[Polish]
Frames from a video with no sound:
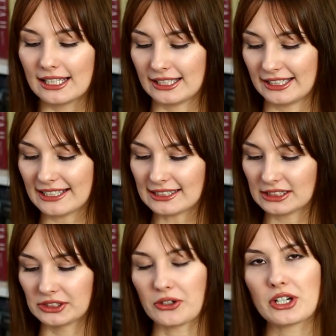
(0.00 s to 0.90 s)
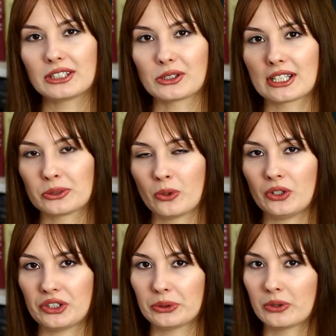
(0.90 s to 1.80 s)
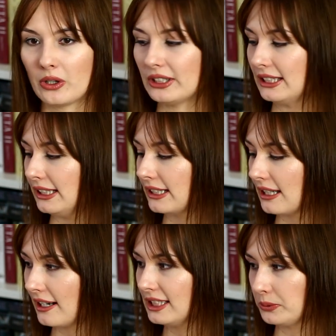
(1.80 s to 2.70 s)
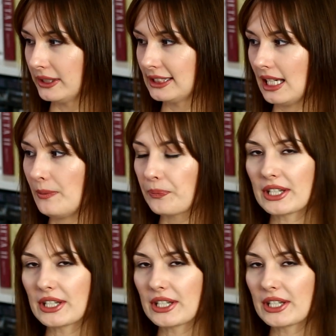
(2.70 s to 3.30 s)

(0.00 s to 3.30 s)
E, jedna z tych książek to Kazuo Ishiguro i Klara i Słońce.